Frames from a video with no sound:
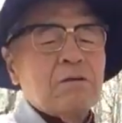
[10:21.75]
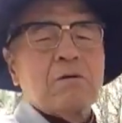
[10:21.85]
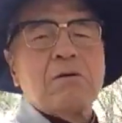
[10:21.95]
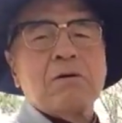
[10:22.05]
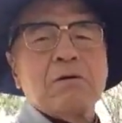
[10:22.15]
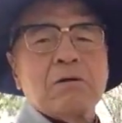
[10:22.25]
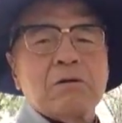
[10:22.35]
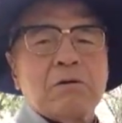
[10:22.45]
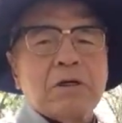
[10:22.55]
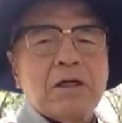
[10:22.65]
こ
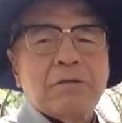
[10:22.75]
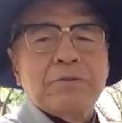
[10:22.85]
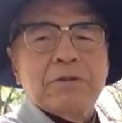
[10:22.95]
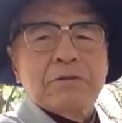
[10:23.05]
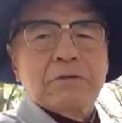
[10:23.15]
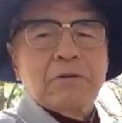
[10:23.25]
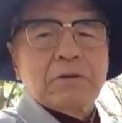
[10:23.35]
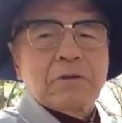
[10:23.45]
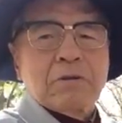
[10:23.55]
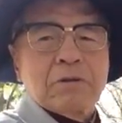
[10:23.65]
う親指
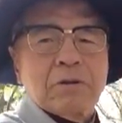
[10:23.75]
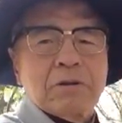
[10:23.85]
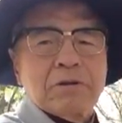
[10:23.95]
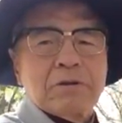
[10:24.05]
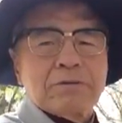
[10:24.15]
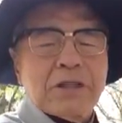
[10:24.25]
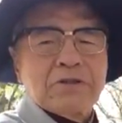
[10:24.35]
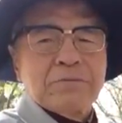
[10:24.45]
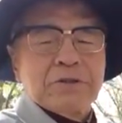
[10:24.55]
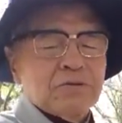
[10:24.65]
を人差
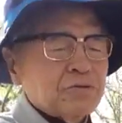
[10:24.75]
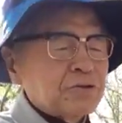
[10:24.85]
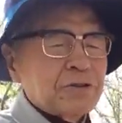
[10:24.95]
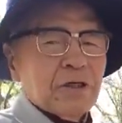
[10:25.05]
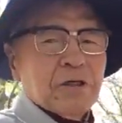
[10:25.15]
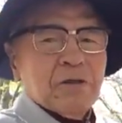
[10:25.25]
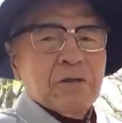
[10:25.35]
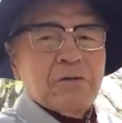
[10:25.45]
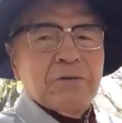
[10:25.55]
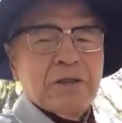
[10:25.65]
し指移して
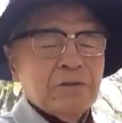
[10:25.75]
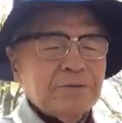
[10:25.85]
親